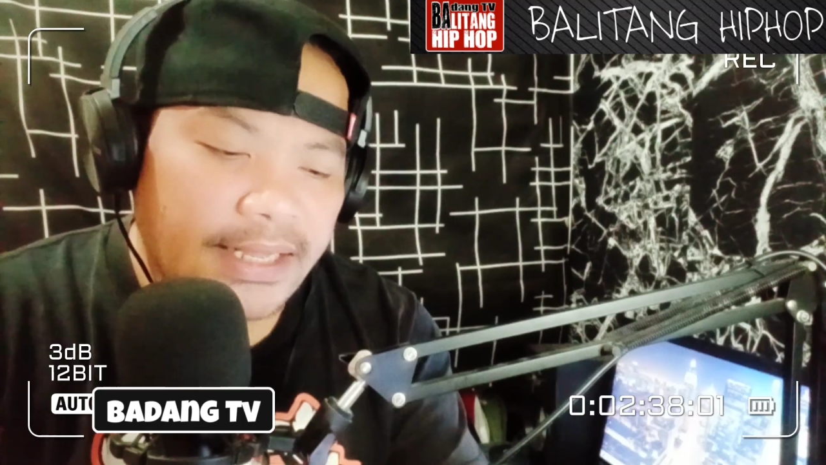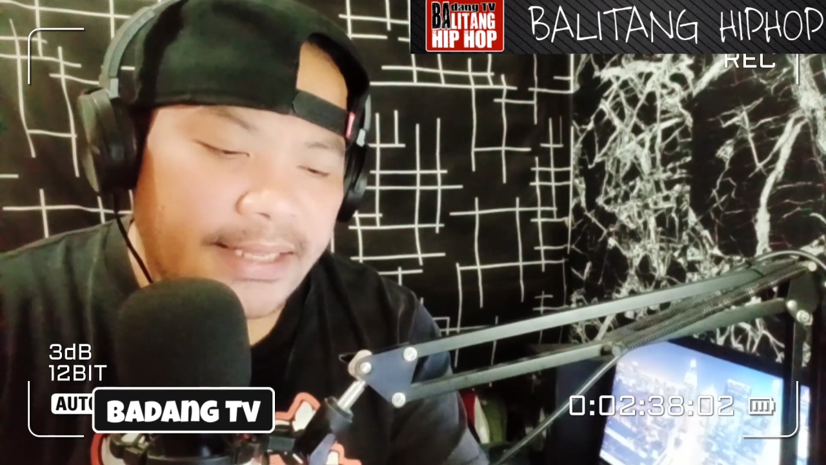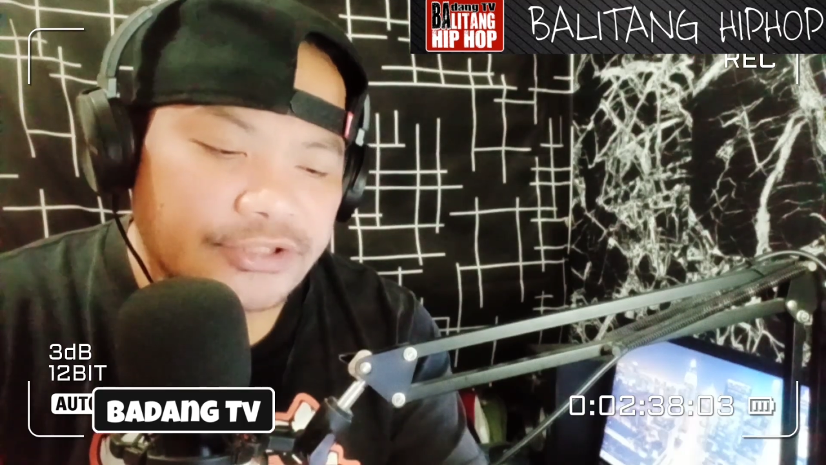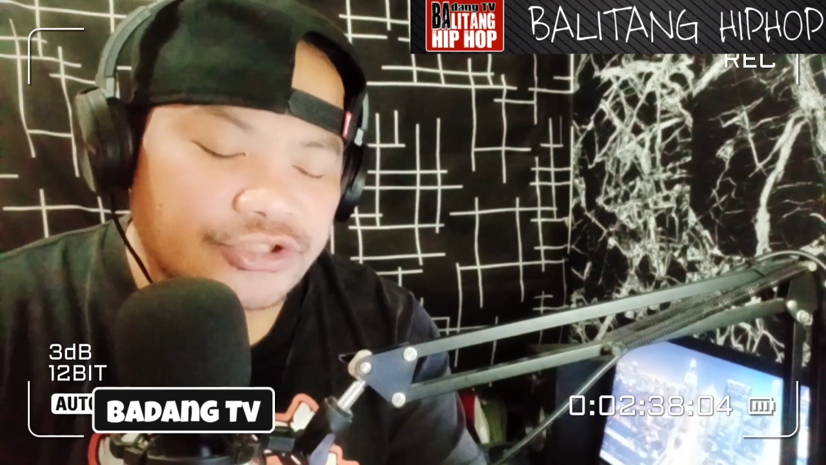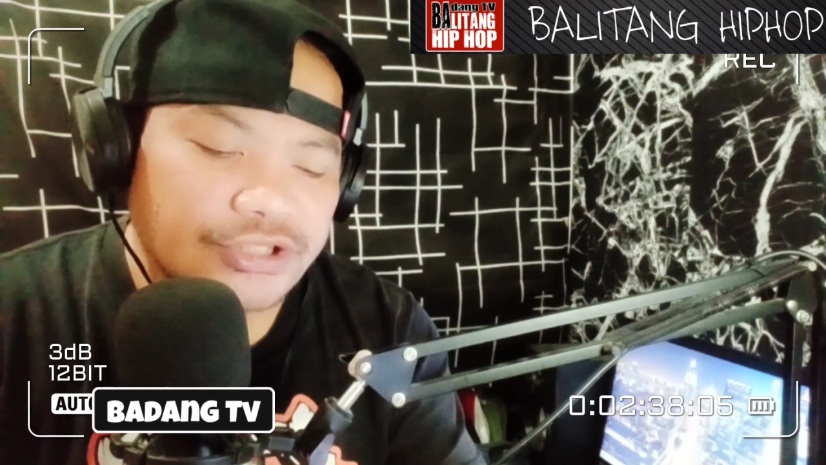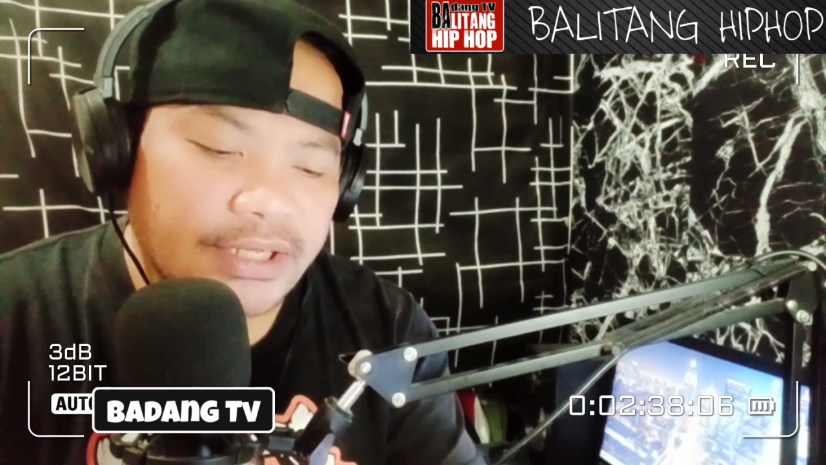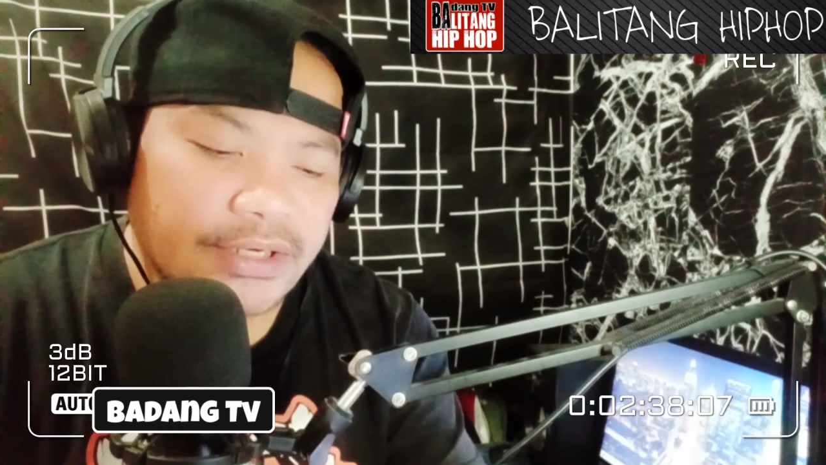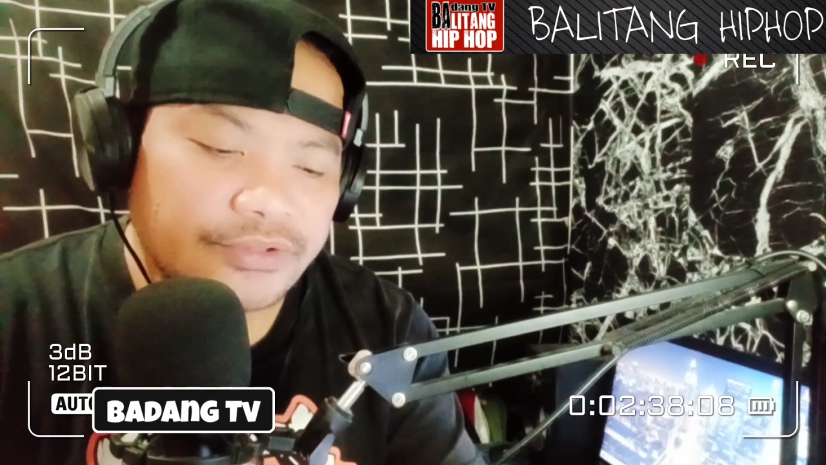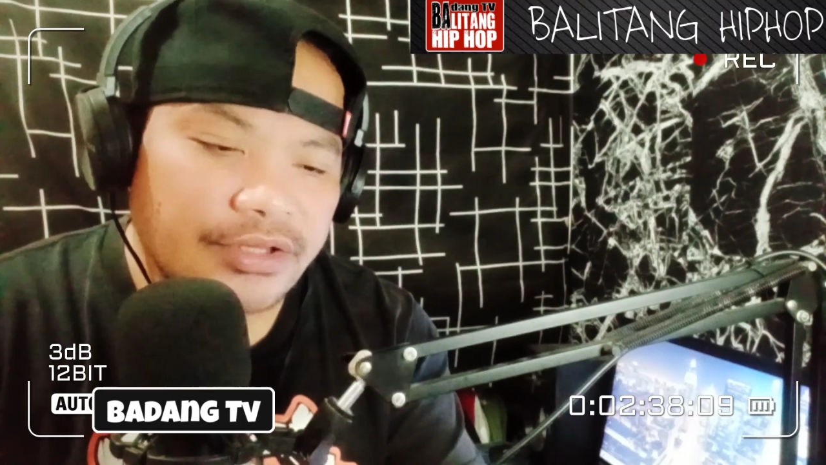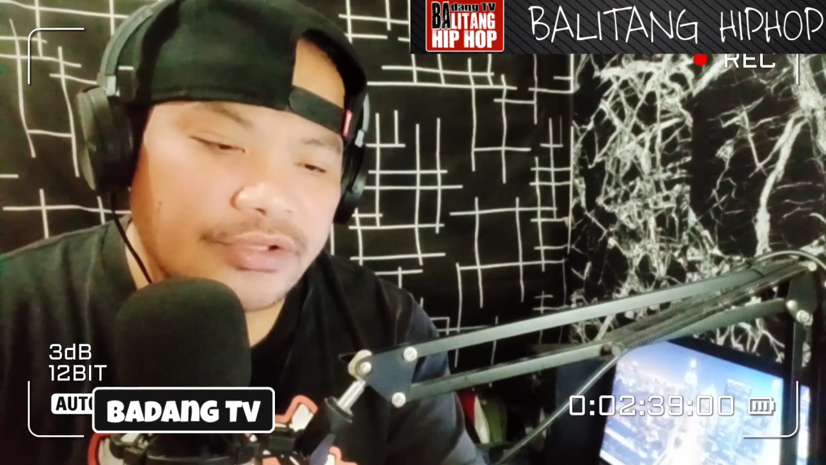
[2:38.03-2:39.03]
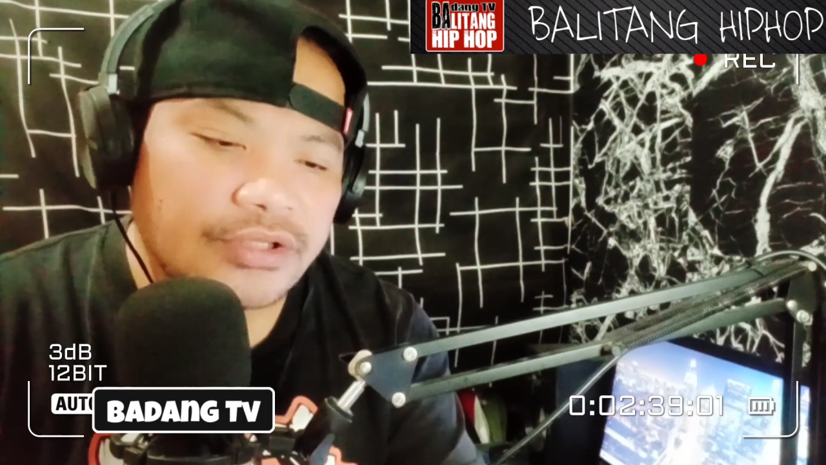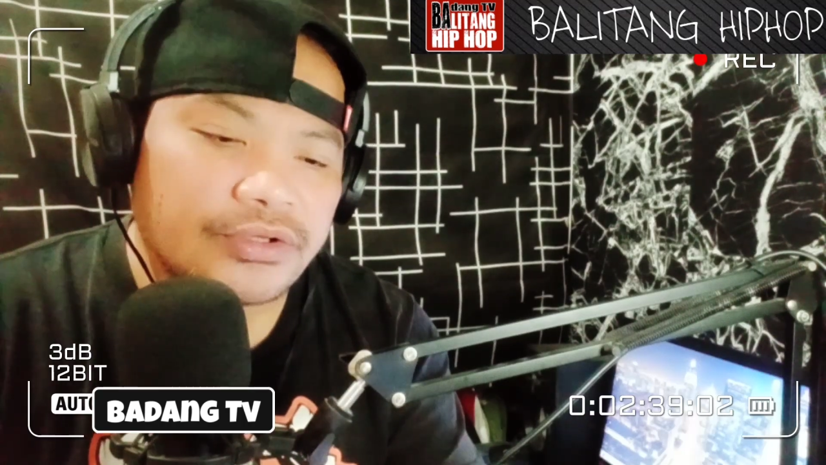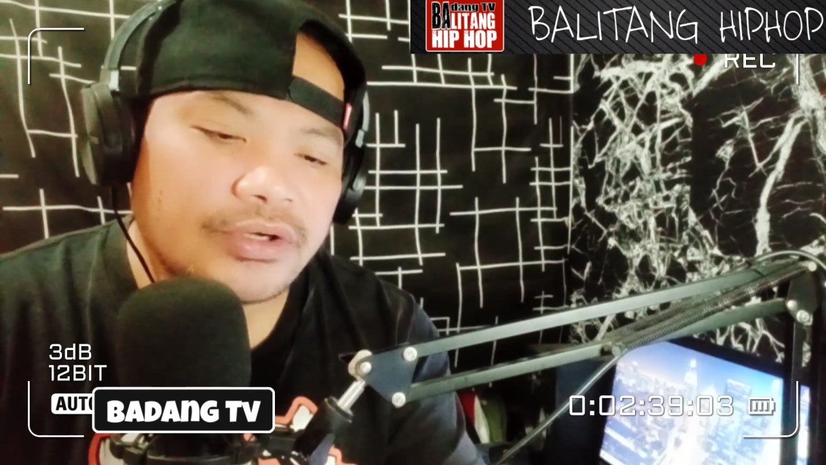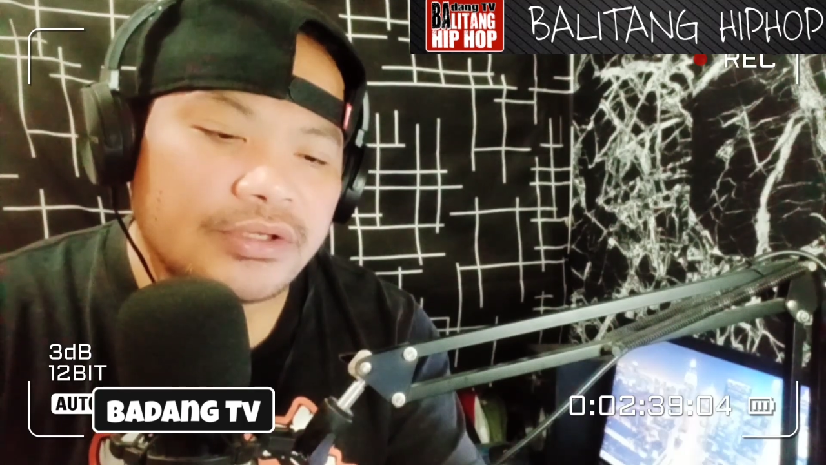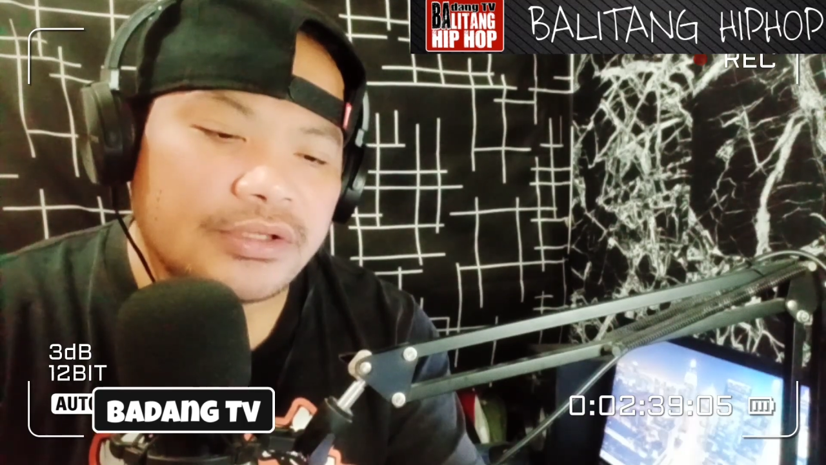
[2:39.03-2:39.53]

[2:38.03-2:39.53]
At shoutout din dito